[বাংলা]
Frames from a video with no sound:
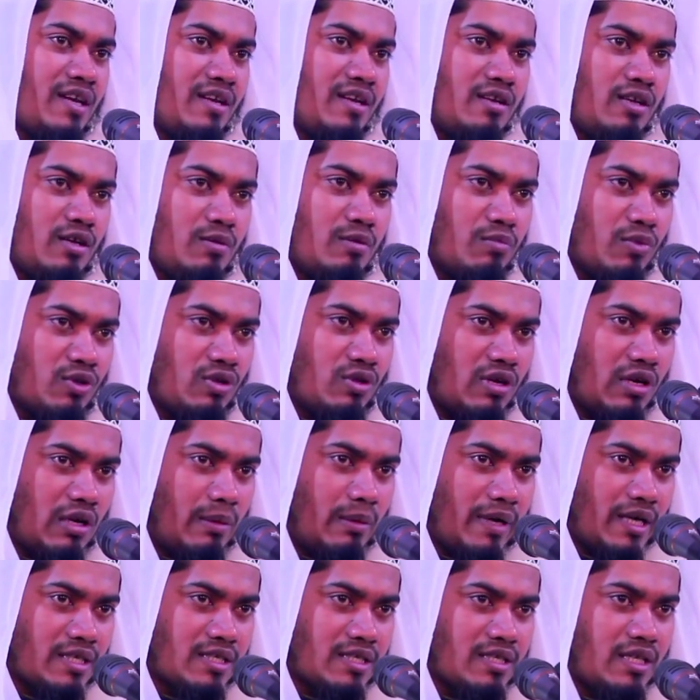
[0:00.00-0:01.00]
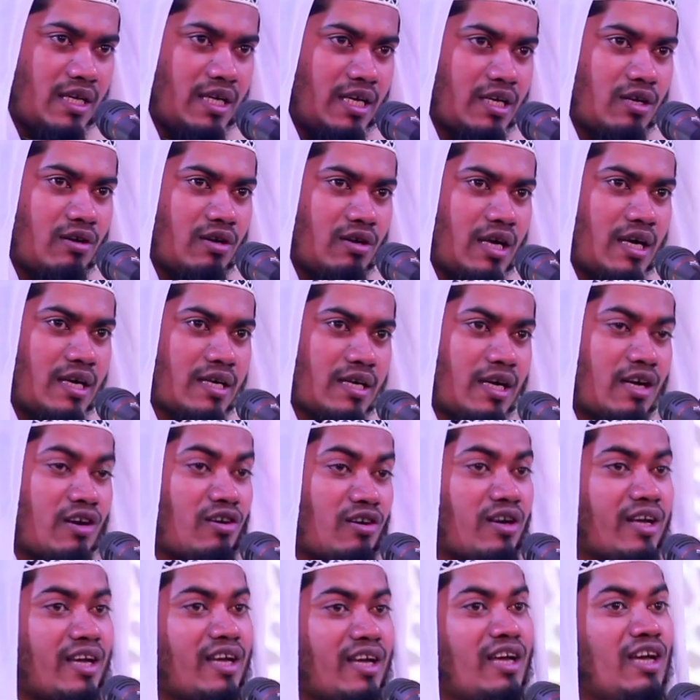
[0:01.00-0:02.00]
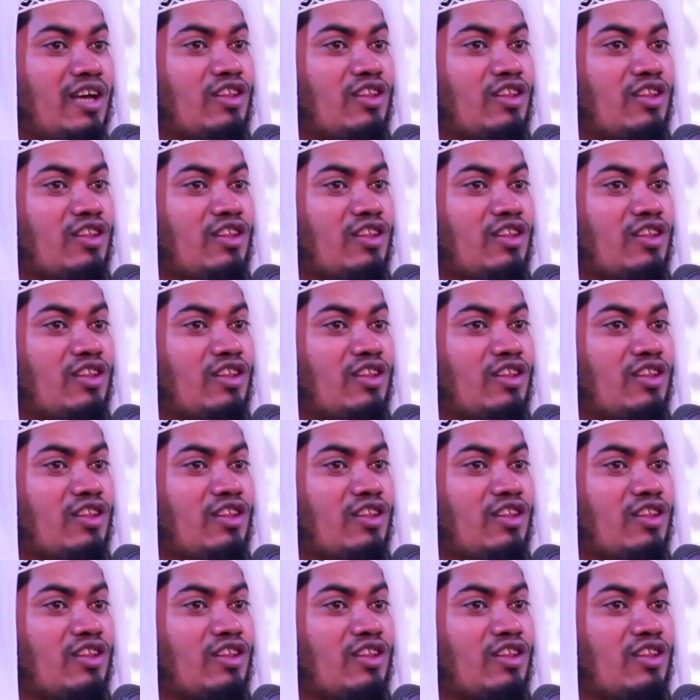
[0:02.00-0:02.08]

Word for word: ঠিক মতো নামাজ আদায় করার কারণে